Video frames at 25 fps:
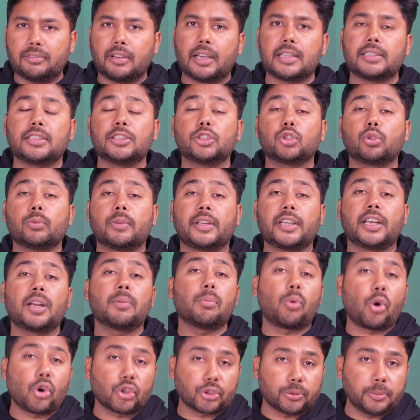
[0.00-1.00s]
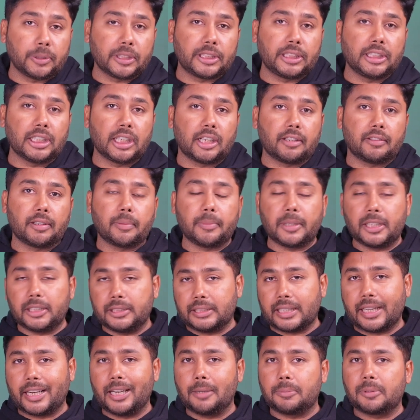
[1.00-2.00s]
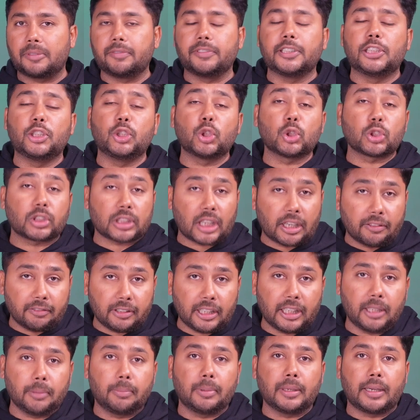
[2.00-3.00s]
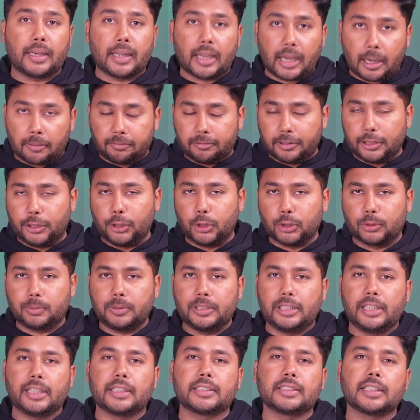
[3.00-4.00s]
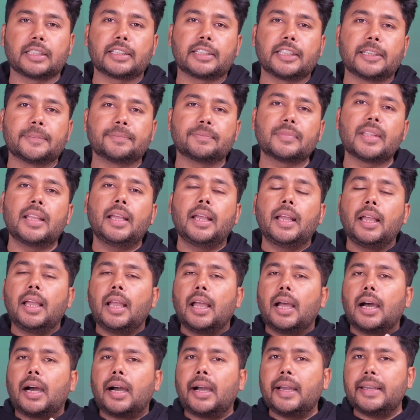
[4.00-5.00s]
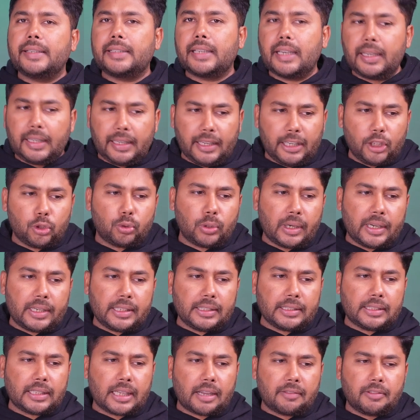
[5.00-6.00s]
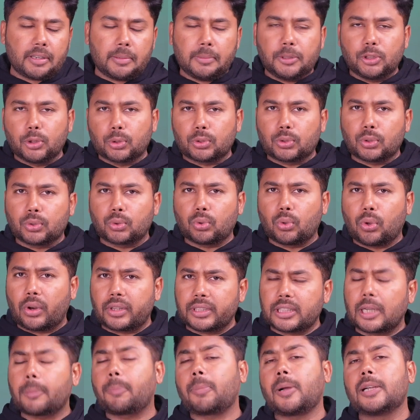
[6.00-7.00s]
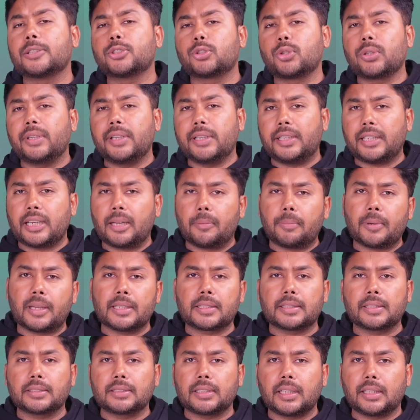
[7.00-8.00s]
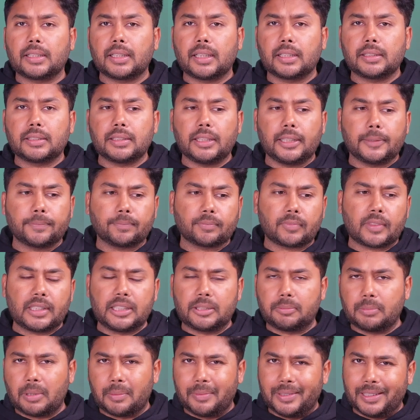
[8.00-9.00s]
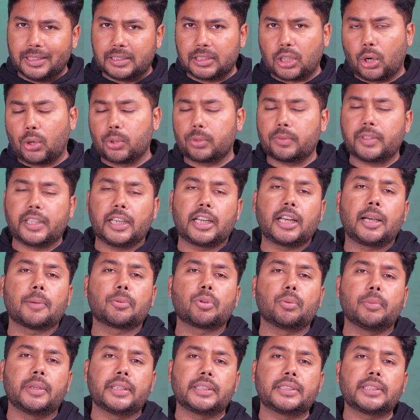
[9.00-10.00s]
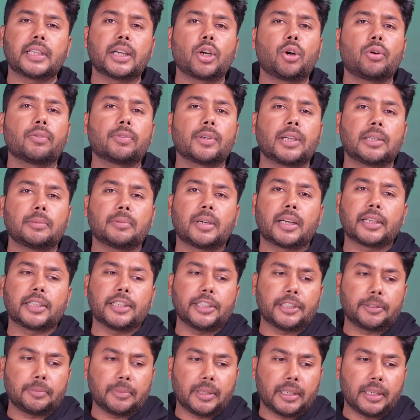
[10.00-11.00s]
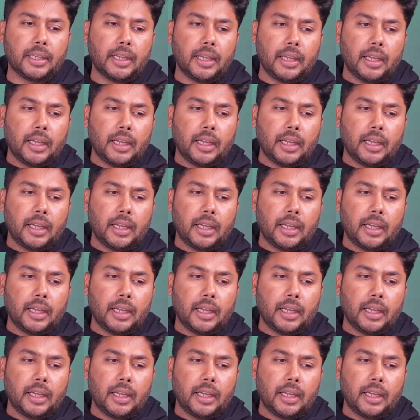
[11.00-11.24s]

डिवाइसेस को मैंने अनबॉक्स भी किया हुआ है मेरे चैनल पर वीडियोस अवेलेबल हैं आप वीडियोस भी देख सकते हैं आईटेल ए ट्वेंटी सेवन भी दोस्तों सोलह हज़ार पाँच सौ की रिटेल प्राइस के साथ आती है इसमें भी डिस्काउंट वगैरह आपको मिल जाएगा ऑफलाइन मार्केट में